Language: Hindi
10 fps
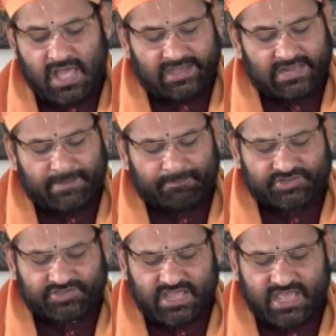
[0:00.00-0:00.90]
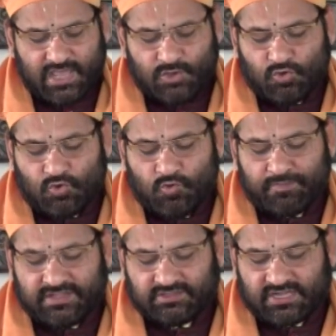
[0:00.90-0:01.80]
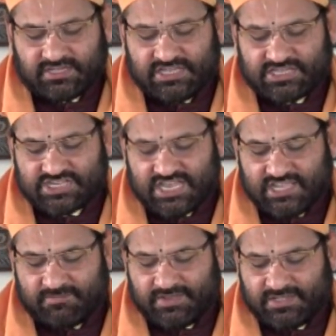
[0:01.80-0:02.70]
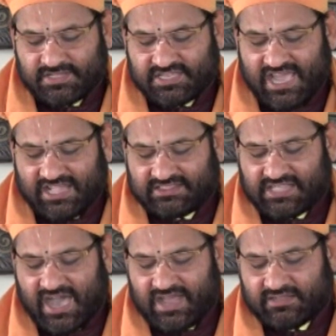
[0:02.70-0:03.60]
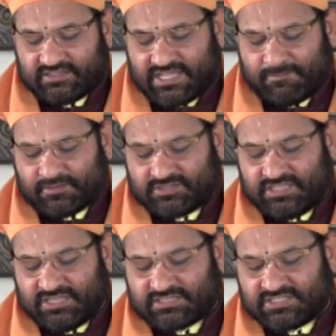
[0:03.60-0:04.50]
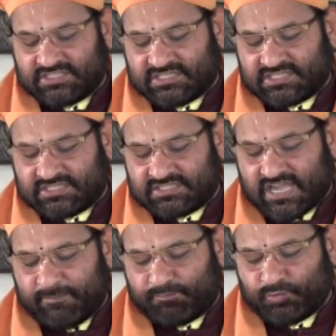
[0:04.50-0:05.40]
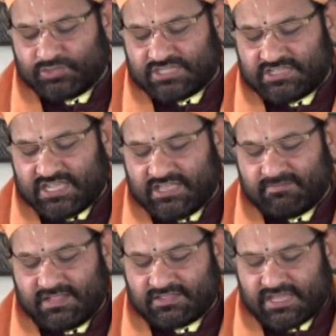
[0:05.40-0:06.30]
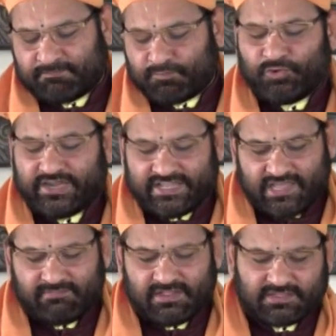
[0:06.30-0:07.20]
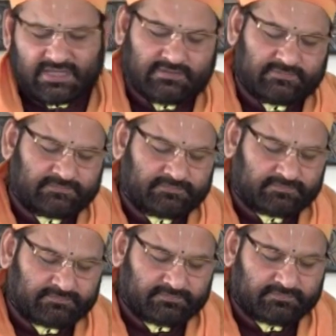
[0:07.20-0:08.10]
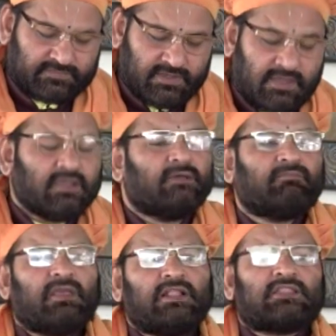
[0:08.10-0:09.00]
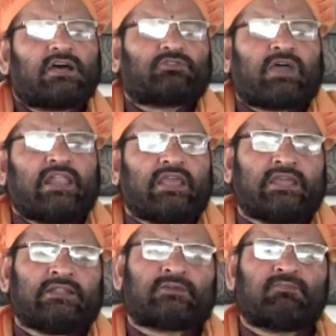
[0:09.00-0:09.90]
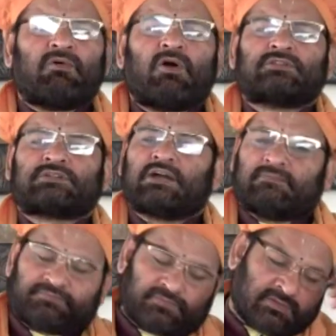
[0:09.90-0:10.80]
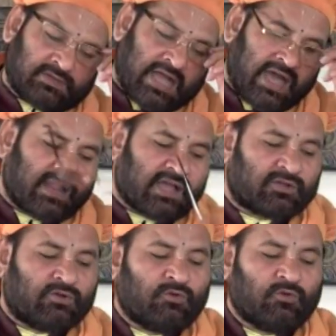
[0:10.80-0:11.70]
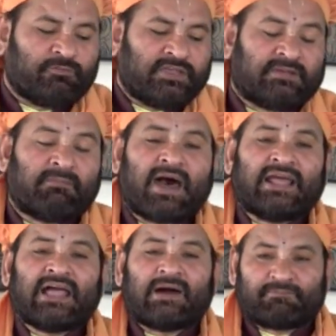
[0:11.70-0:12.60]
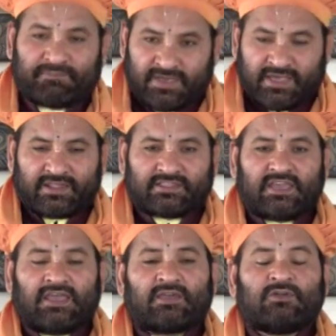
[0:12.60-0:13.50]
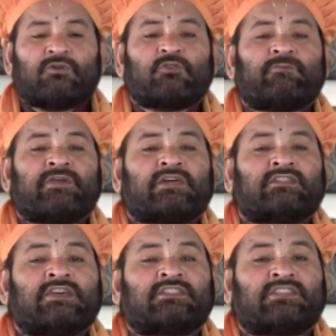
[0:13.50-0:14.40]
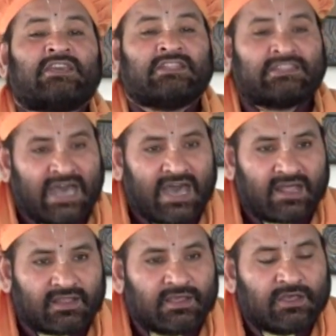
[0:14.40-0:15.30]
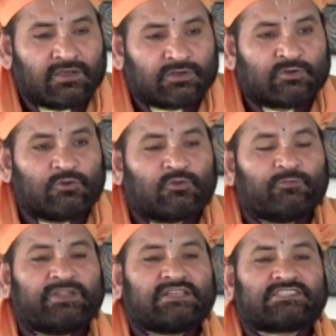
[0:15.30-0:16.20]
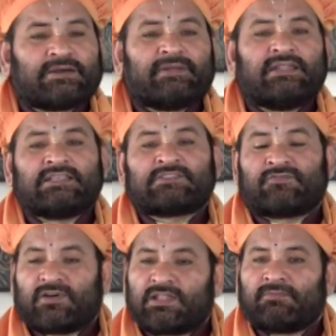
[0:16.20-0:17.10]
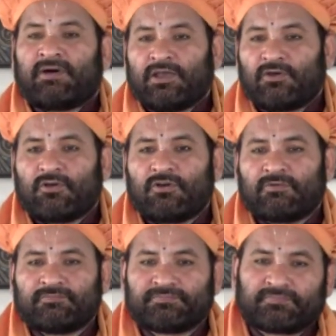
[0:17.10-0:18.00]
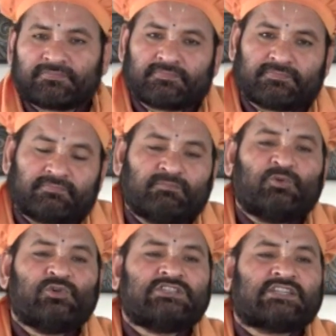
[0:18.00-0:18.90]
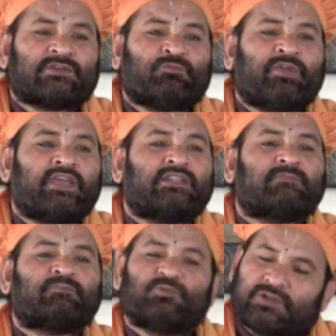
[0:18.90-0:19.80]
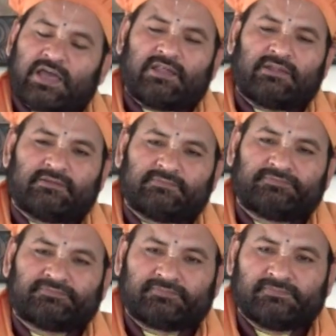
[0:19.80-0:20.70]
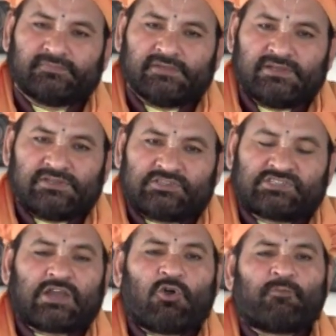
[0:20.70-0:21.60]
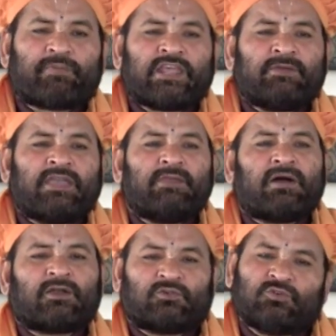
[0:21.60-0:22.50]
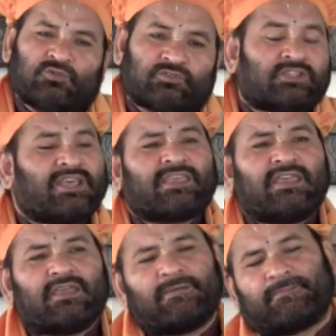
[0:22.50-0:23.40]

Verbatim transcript: अगला प्रश्न है गुरु मंत्र दीक्षा के बिन क्या दान तप तीर्थ का पूजन नहीं मिलता पुण्य नहीं मिलता मिलता तो है लेकिन बहुत कम कहा ना गुरु बिन माला फेरते गुरु बिन देते दान गुरु बिन सब निष्फल भयो बूझत वेद पुराण सरोपरि महिमा गुरु से देखिए